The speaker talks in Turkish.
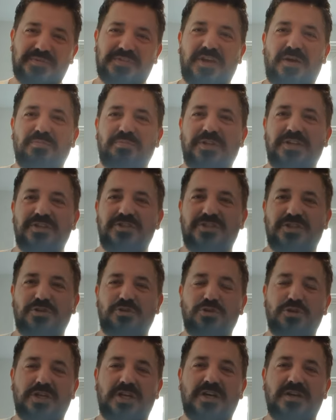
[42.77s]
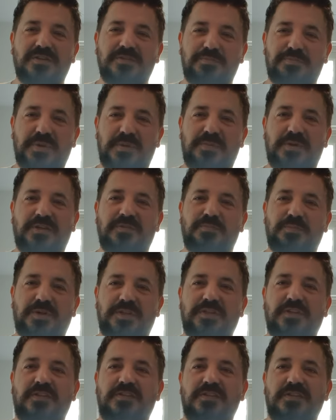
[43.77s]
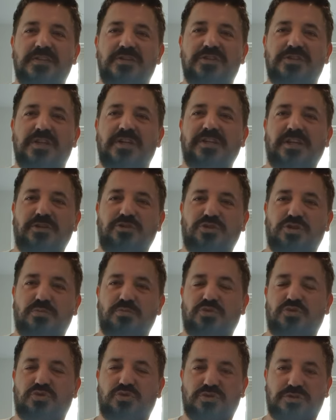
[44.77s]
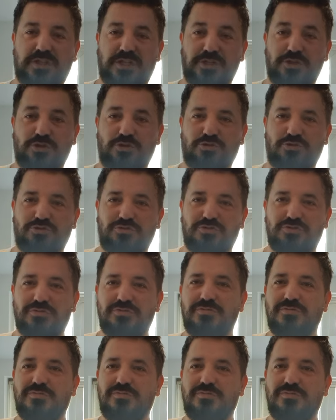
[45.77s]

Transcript: saplayınca güya pipet patatesin içinden geçiyormuş. Deniyoruz.